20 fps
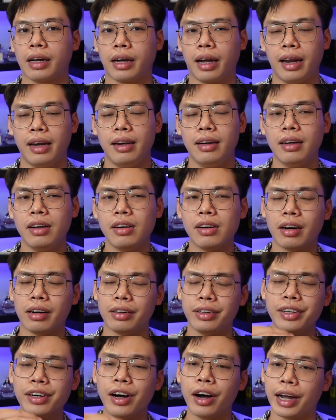cái
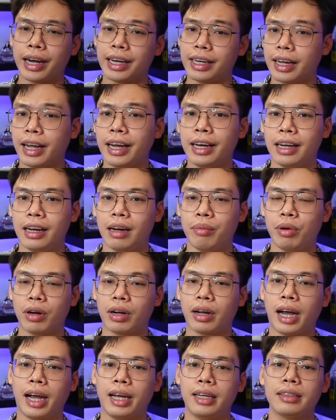lựa nửa cánh tay này là một
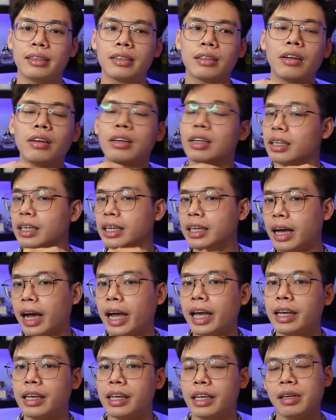cái cực kỳ
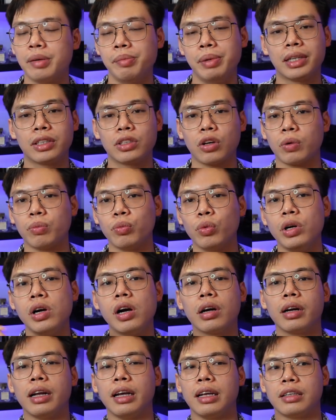hay khi mà mình chọn mùi
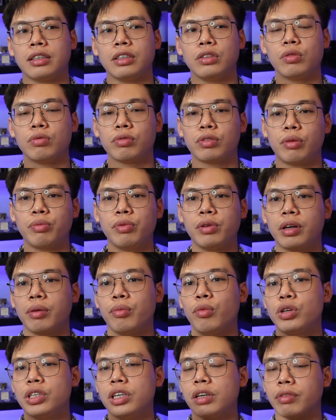hương để sử dụng trong những
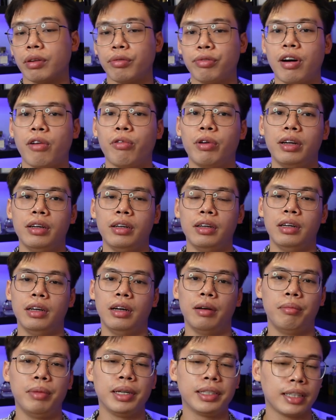cái môi trường văn phòng ấy
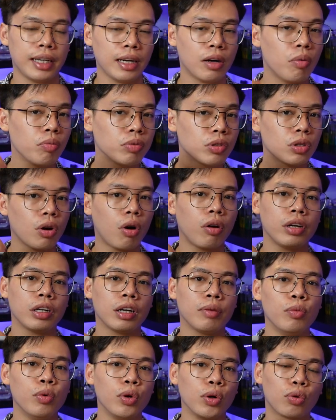mình sẽ không chọn
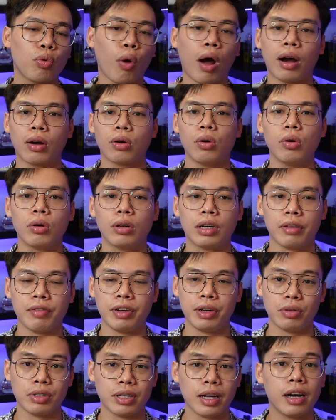những cái mùi tỏa tốt tại
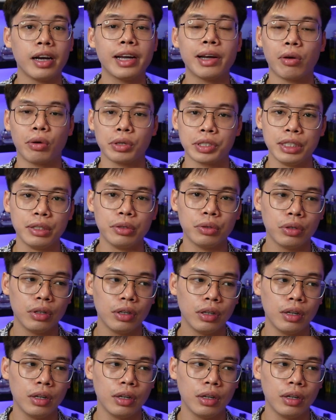vì nó sẽ gây khó chịu